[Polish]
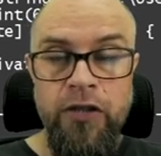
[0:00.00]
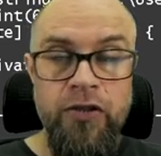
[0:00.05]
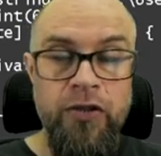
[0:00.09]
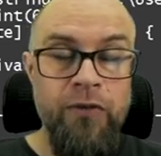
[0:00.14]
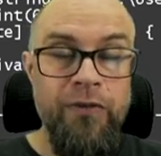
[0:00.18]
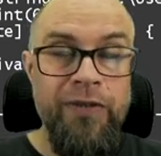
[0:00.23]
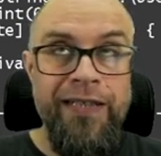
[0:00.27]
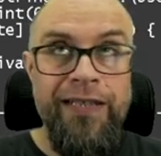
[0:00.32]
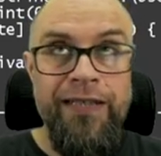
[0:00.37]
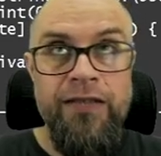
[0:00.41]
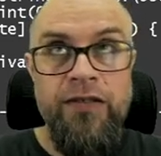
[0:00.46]

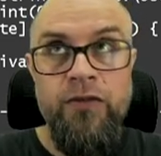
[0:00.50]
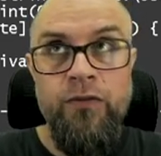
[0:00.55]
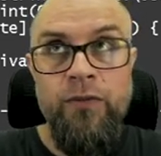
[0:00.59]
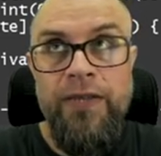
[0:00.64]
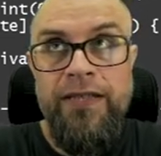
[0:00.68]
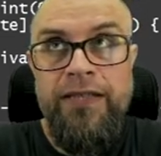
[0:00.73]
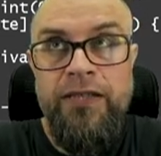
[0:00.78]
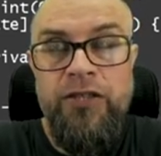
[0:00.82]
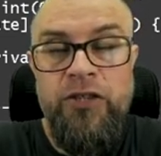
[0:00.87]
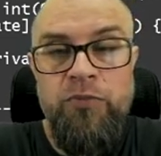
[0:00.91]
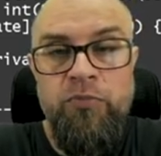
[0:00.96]
Są takie
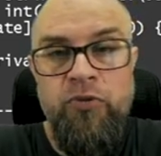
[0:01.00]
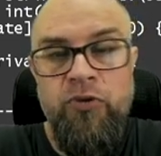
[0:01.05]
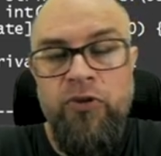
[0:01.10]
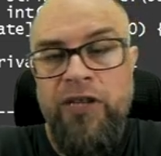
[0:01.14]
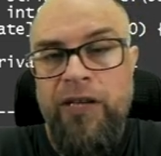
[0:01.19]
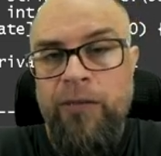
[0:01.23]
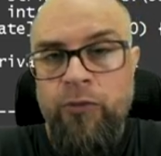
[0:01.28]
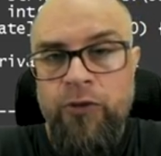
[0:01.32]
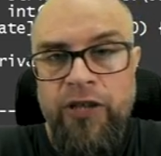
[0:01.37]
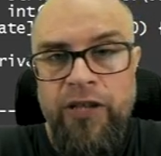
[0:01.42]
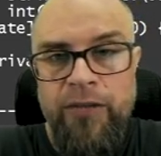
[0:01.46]
sytuacje, że
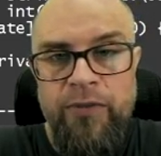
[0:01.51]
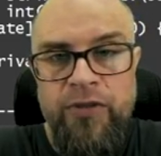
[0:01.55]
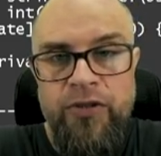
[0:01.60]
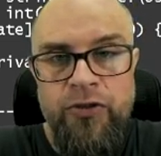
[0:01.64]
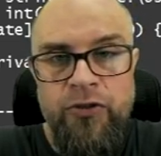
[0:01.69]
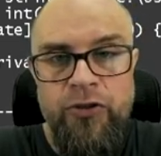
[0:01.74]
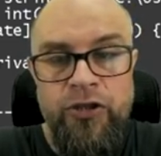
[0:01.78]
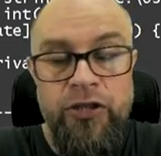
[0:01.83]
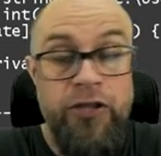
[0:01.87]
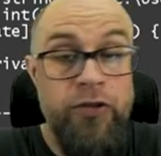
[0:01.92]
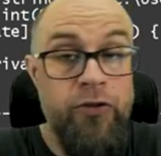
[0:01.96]
programujemy
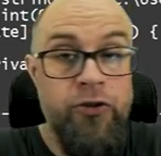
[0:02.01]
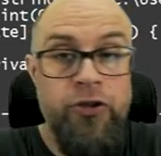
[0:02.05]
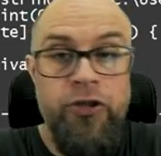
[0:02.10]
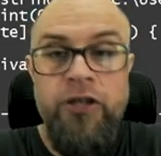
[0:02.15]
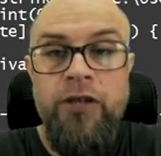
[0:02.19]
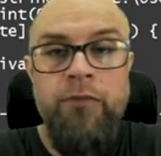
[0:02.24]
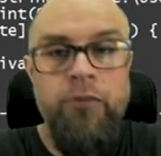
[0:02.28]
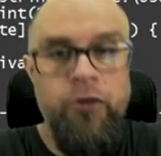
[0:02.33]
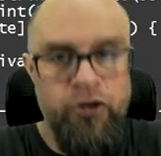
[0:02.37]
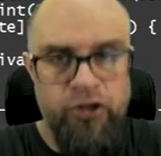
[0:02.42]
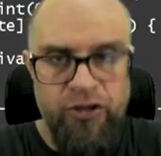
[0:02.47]
coś i to
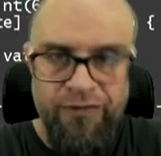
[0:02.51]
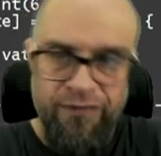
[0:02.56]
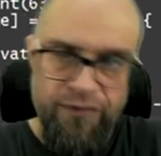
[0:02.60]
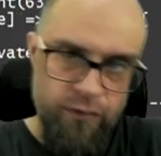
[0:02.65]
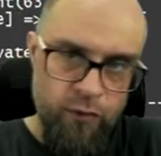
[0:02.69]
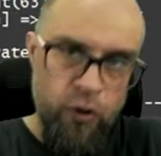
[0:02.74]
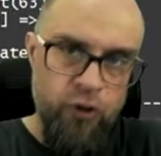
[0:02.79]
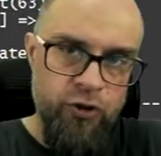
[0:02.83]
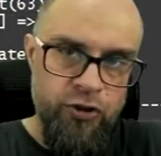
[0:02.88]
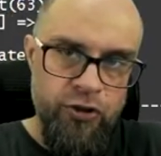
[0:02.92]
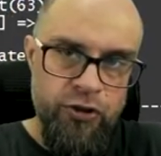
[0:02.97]
się nie może
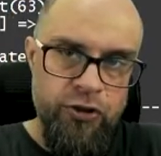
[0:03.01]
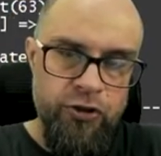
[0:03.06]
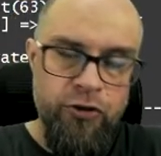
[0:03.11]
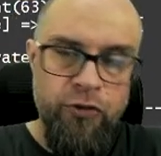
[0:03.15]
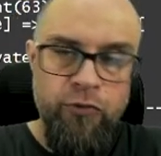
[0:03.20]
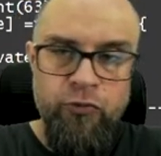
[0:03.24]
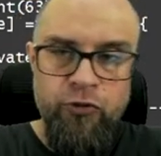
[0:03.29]
wyłożyć.